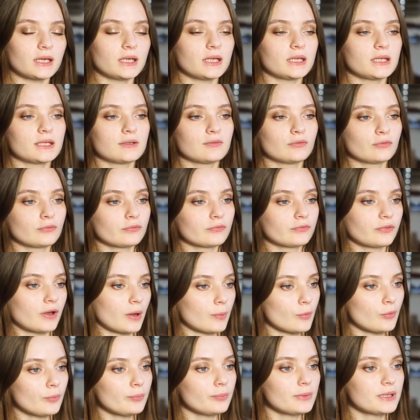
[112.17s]
et qui vont
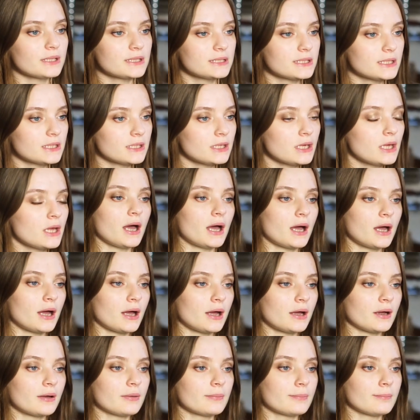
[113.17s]
vraiment m'aider
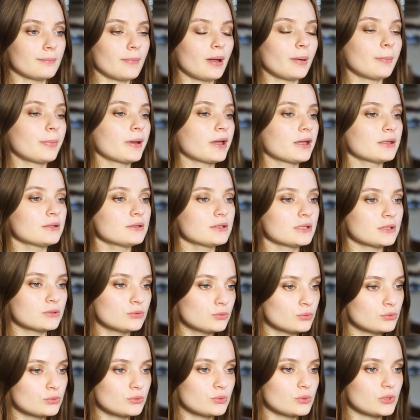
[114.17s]
à m'imprégner
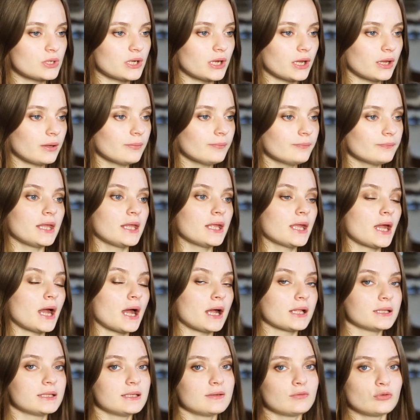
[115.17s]
du sujet et
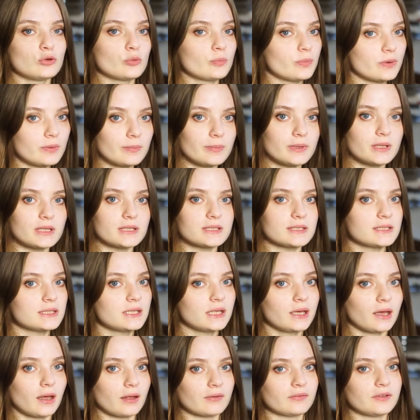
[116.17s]
à développer mes
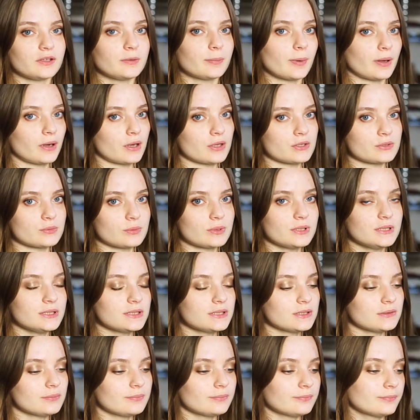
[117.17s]
idées graphiques par la suite.